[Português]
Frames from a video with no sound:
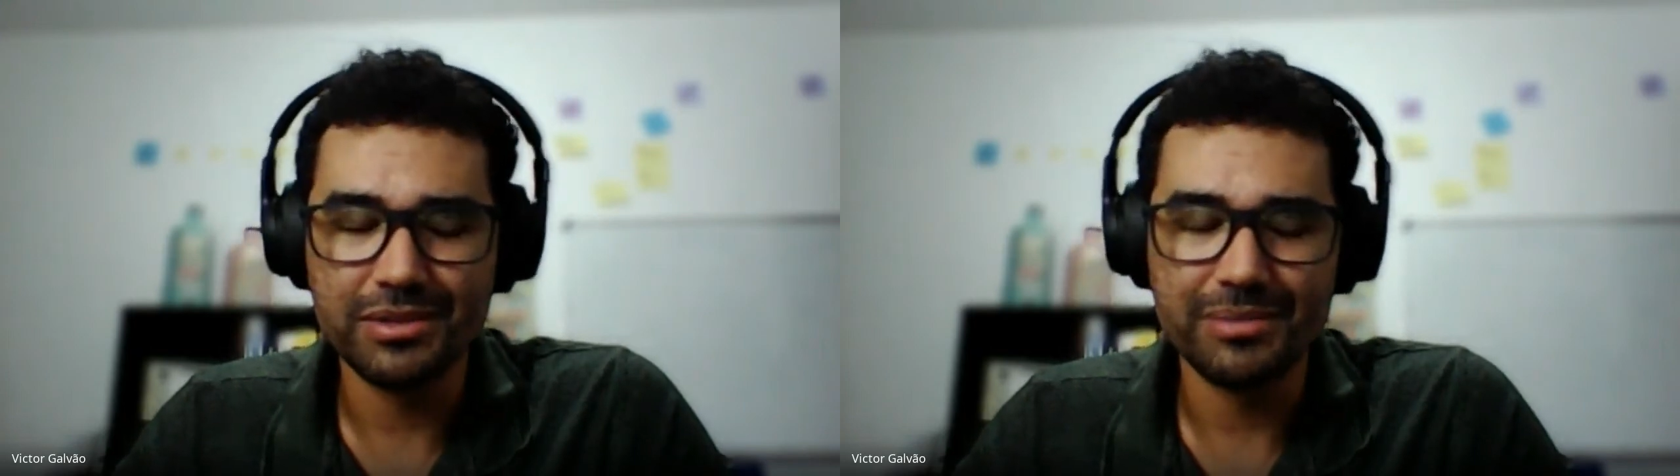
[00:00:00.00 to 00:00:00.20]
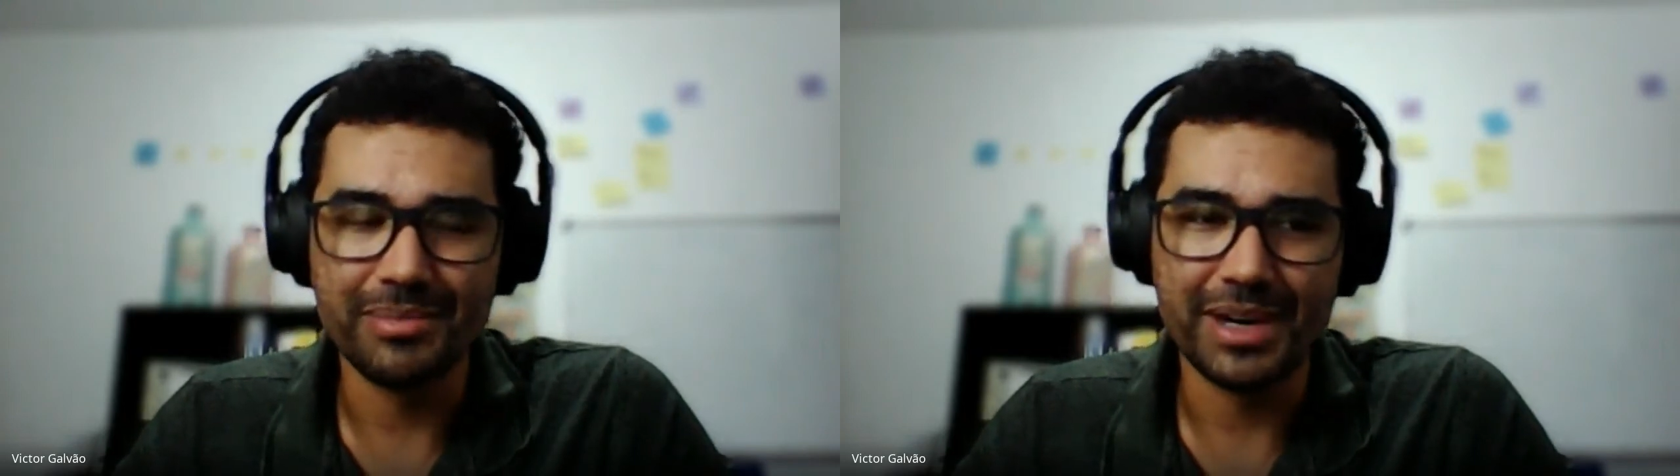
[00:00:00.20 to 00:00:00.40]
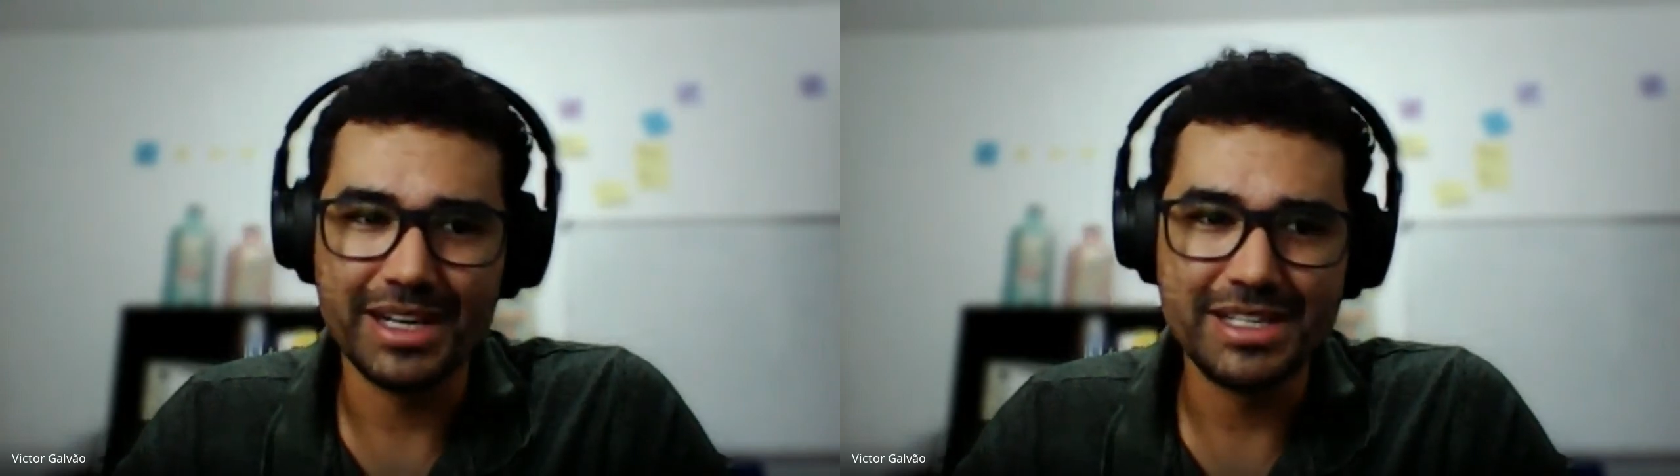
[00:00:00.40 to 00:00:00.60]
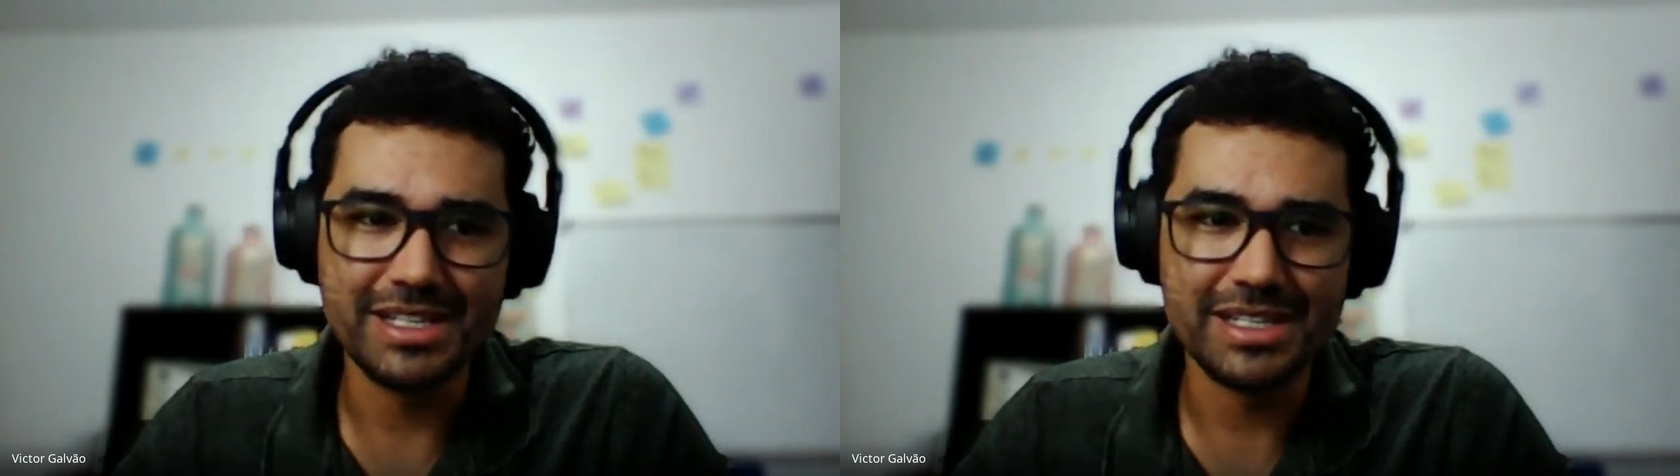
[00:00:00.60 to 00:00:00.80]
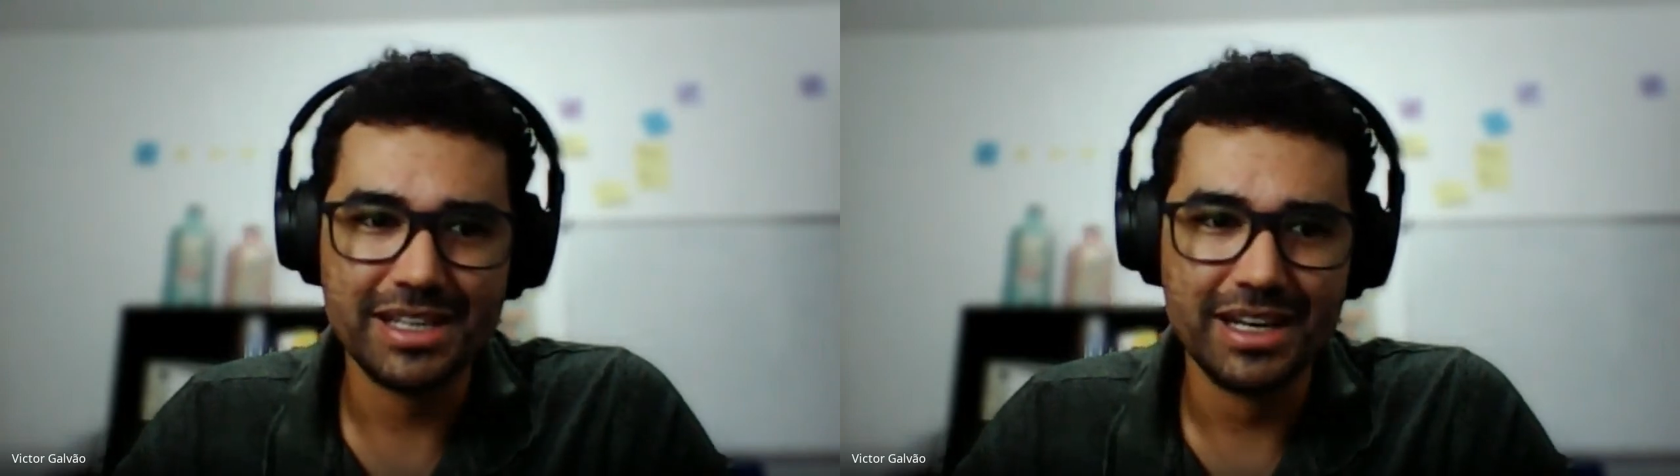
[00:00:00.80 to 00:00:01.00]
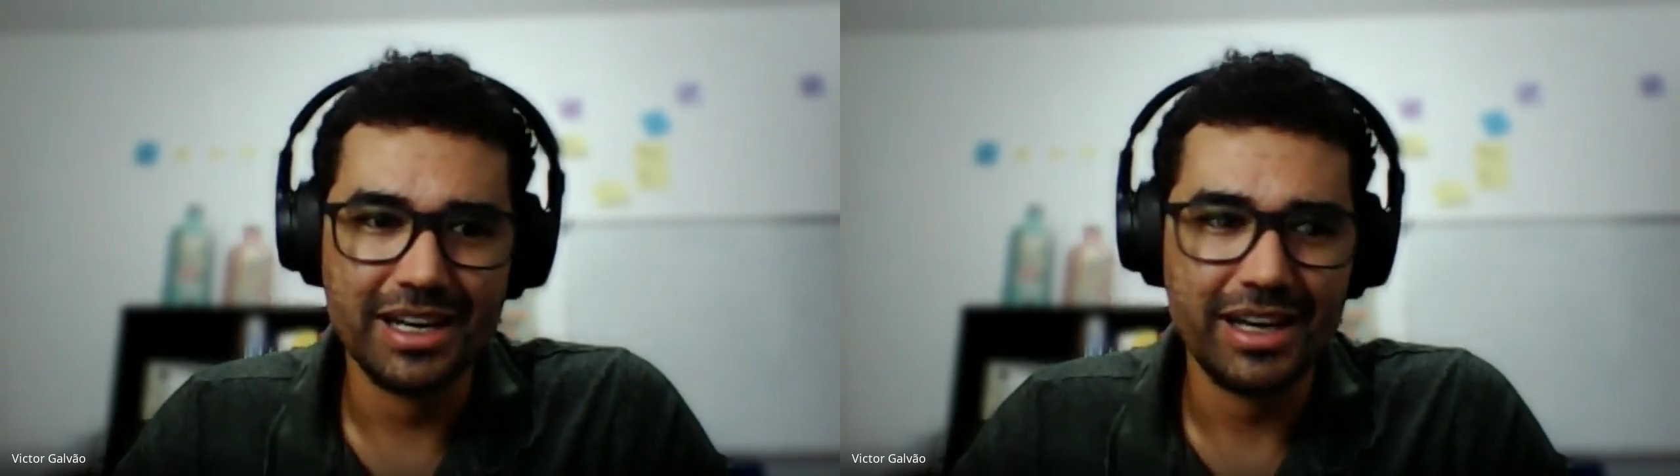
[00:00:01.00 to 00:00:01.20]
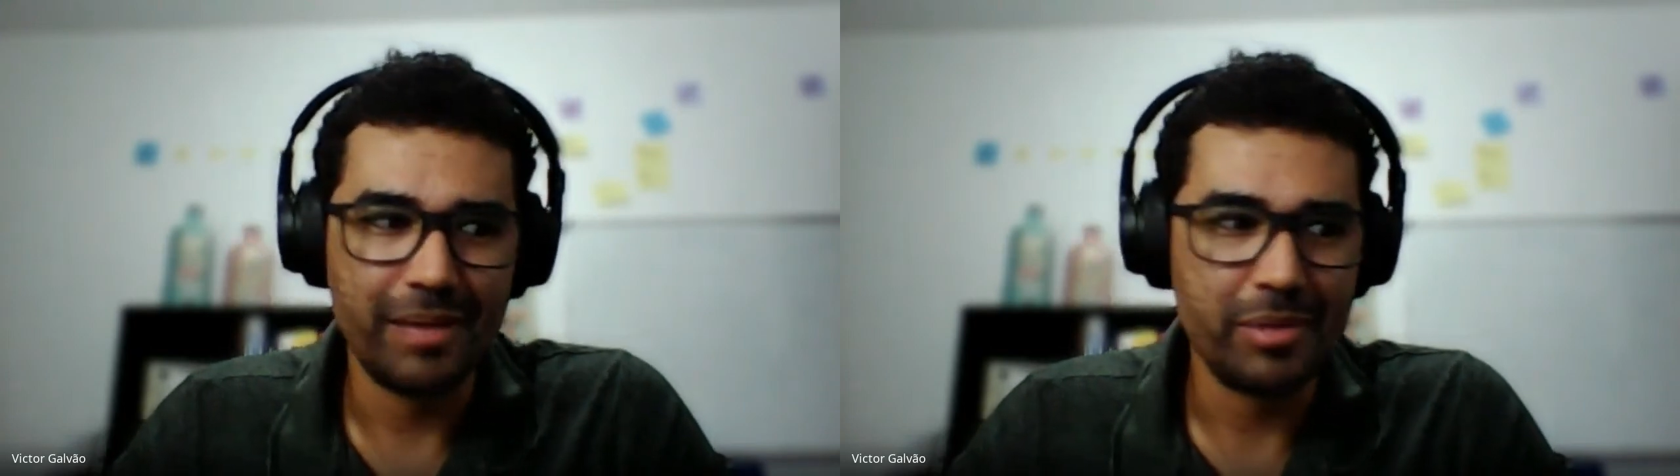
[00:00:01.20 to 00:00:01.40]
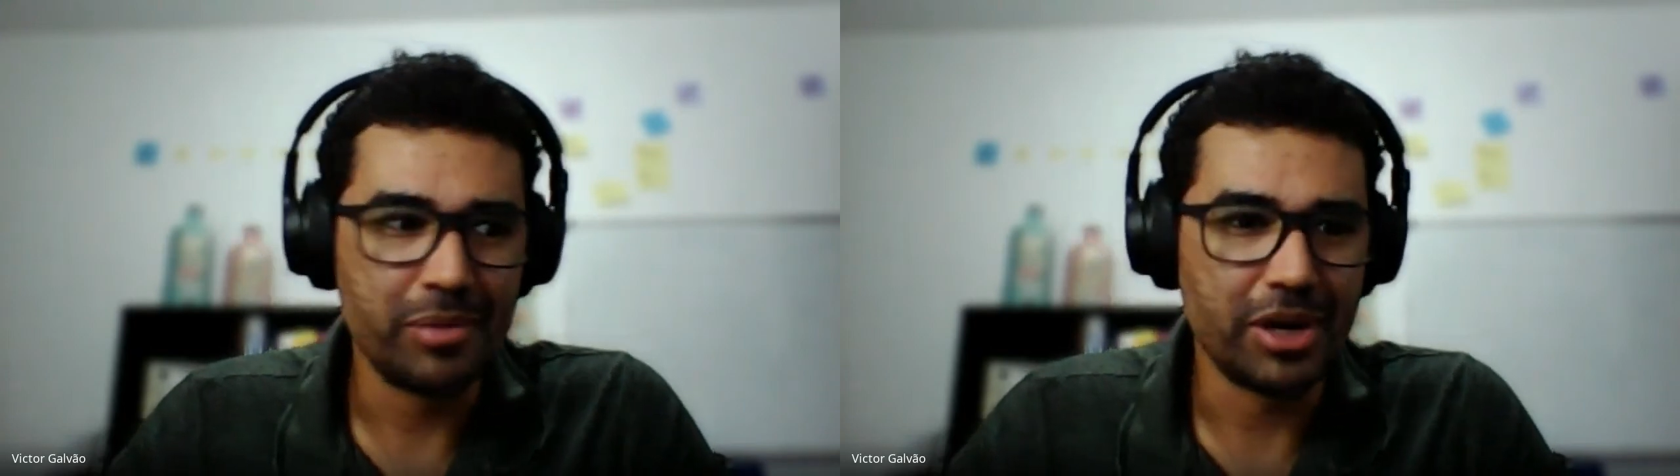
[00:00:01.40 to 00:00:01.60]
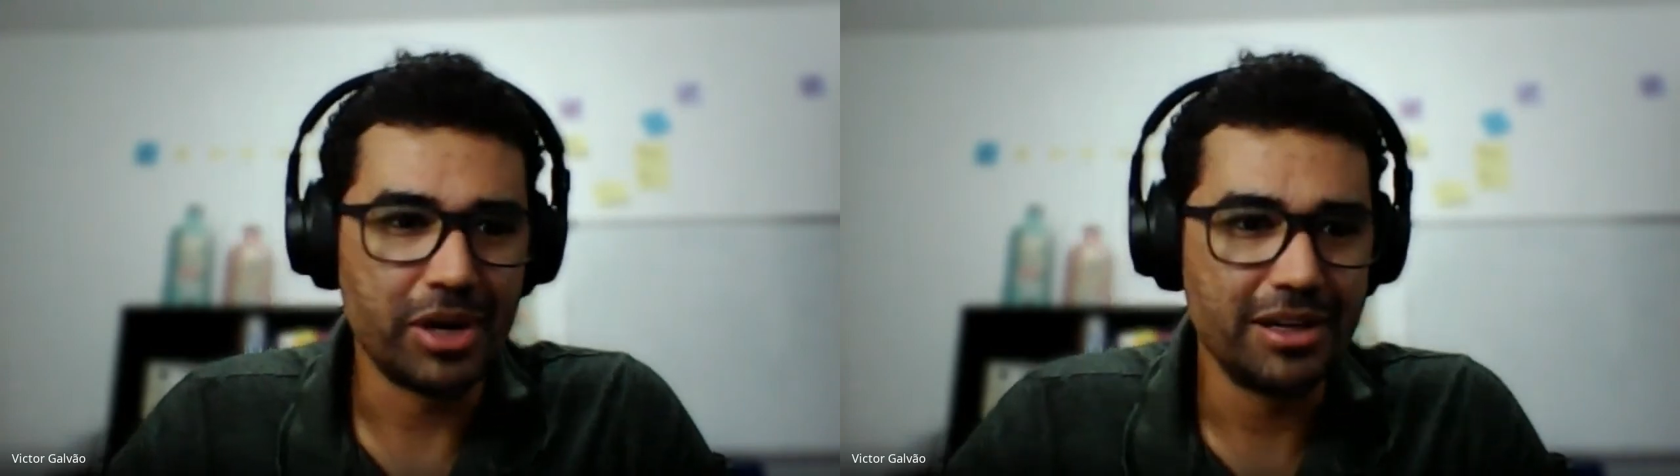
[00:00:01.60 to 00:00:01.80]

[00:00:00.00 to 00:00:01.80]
mas é bem por aí,